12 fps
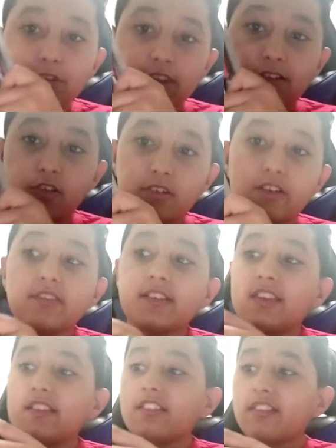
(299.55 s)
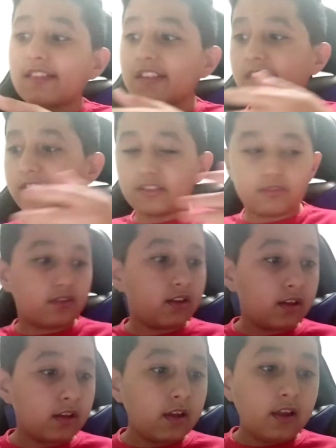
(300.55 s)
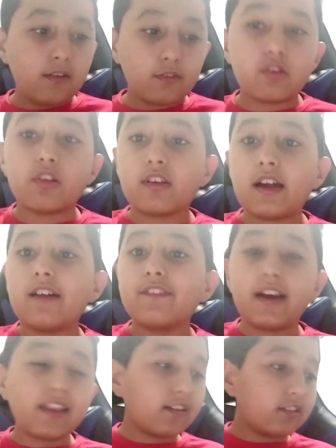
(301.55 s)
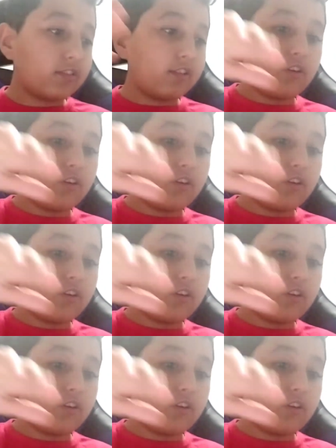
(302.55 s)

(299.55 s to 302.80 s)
vou estar tá colocando aqui na descrição. Vou colocar várias